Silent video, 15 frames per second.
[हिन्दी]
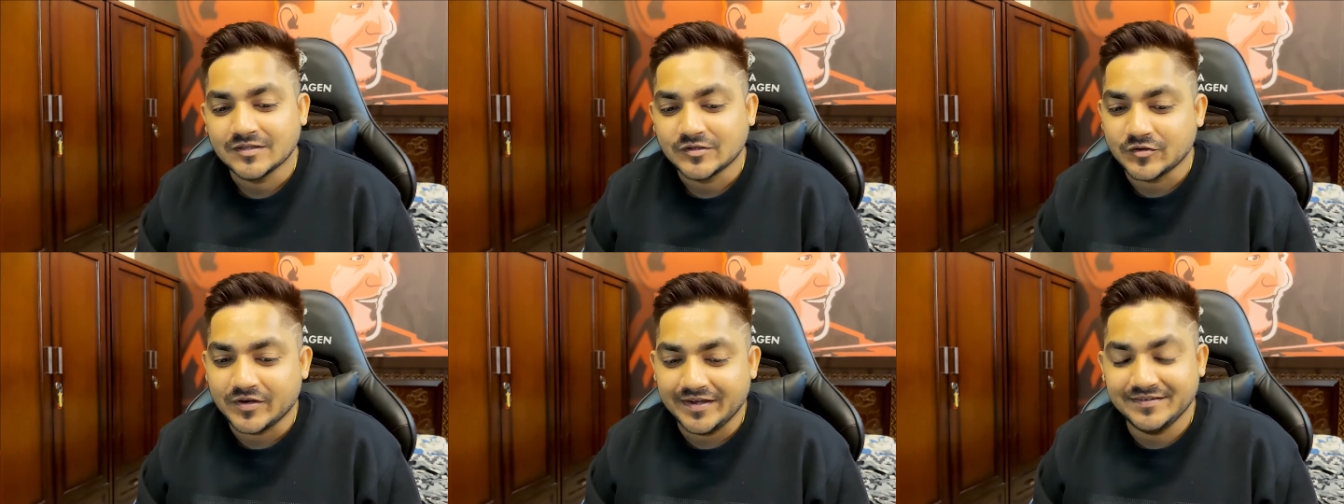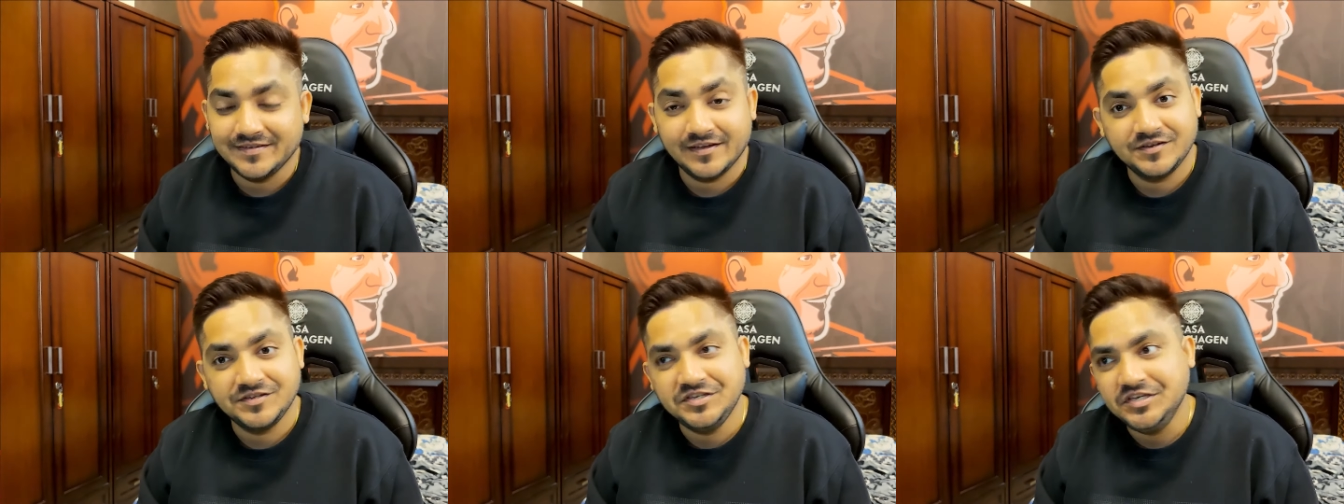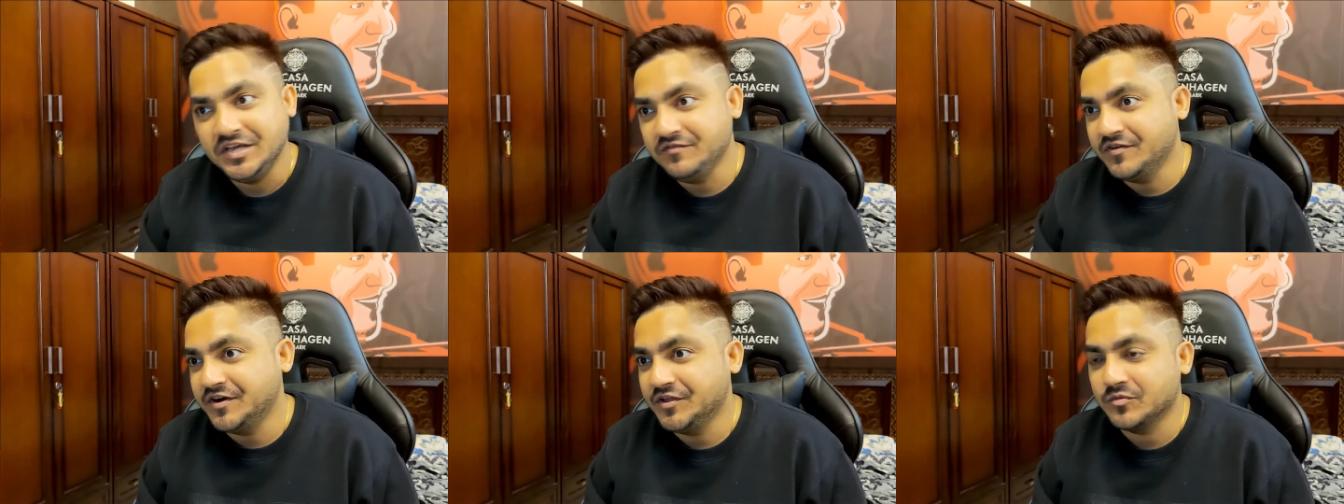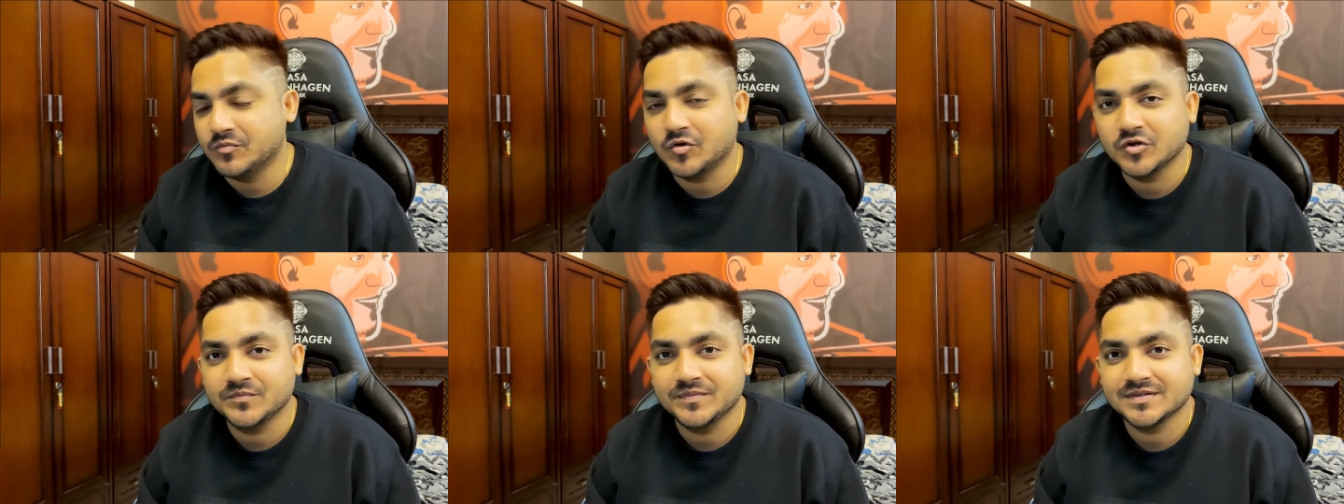तो गाइज यार ये वीडियो
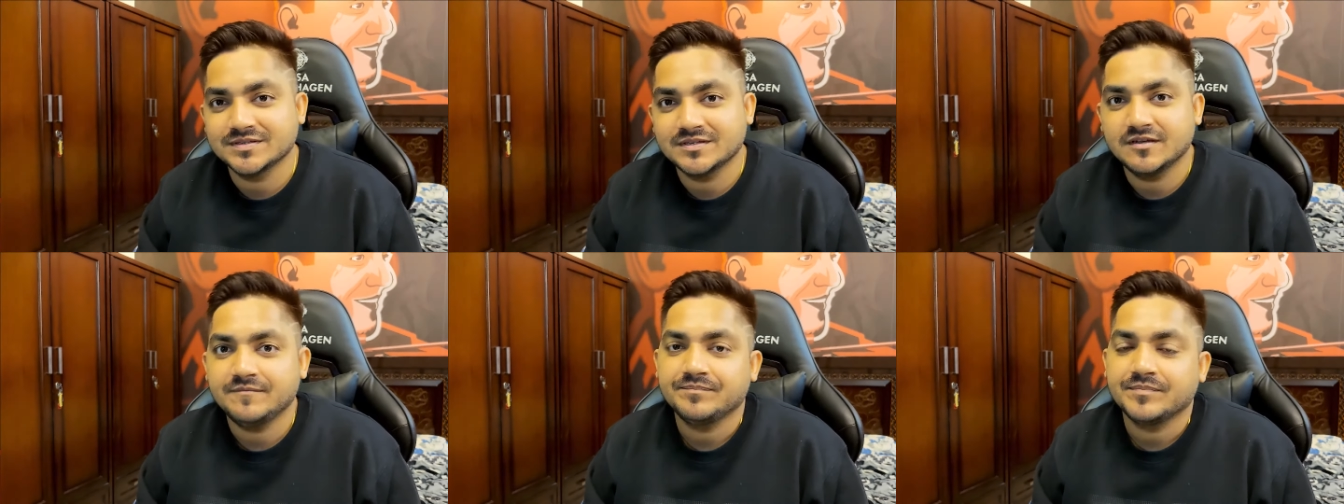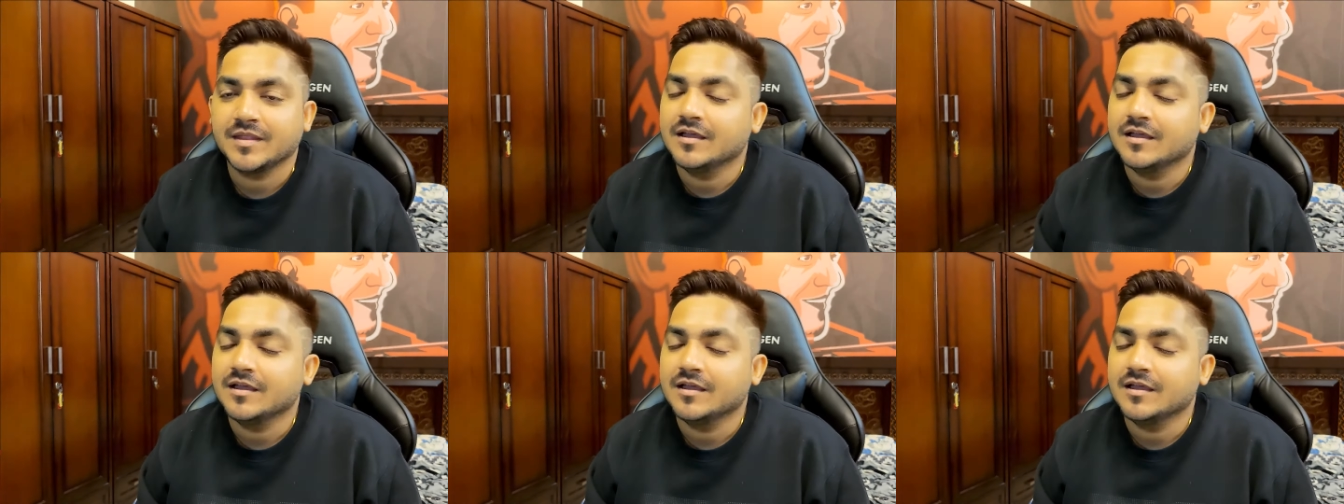बहुत मस्त है